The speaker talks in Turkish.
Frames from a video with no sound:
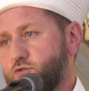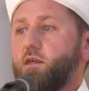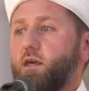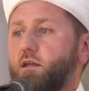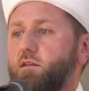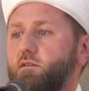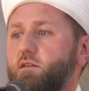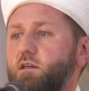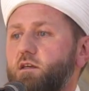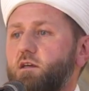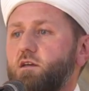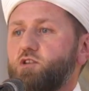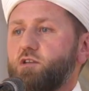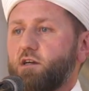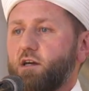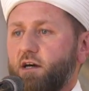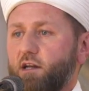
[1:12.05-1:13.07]
Kendi
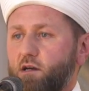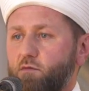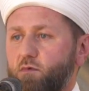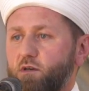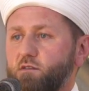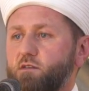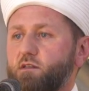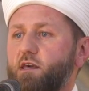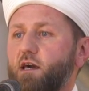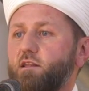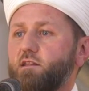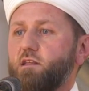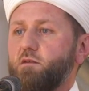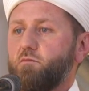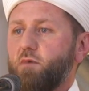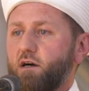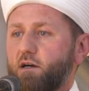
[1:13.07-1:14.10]
çıkarımız,
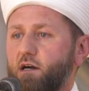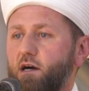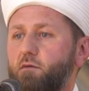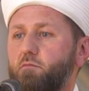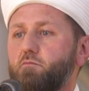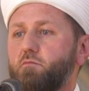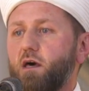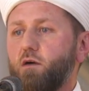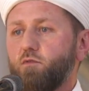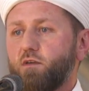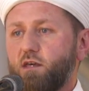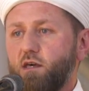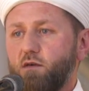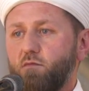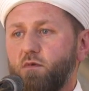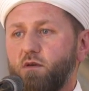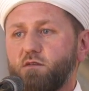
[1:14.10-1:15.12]
kendi makam
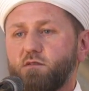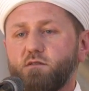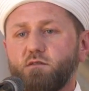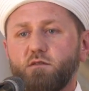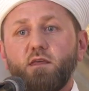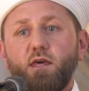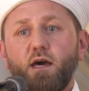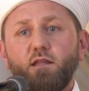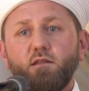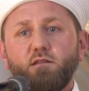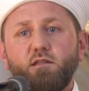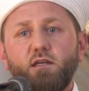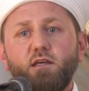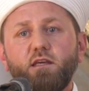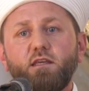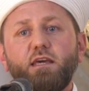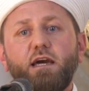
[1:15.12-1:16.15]
mevkimiz,
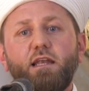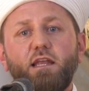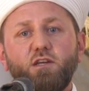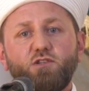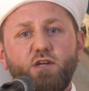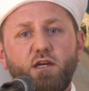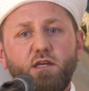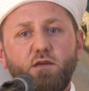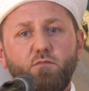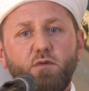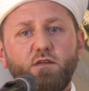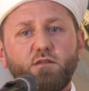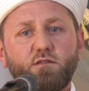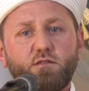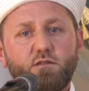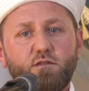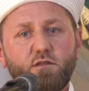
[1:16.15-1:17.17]
kendi geleceğimiz,